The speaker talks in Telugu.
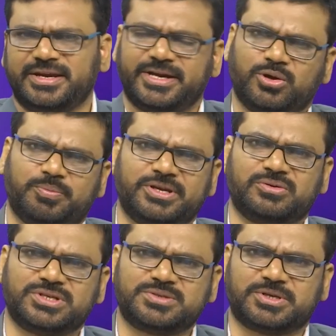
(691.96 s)
రెండో పన్ను
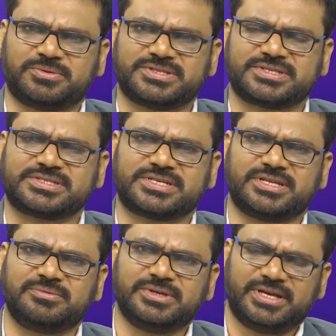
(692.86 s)
గురించి మనం డిస్కస్
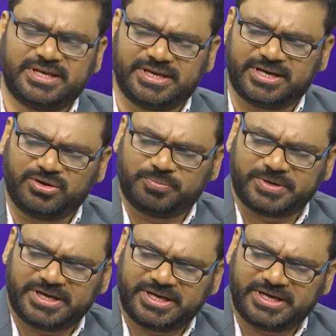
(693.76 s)
చేద్దాం ఈ రెండో పన్ను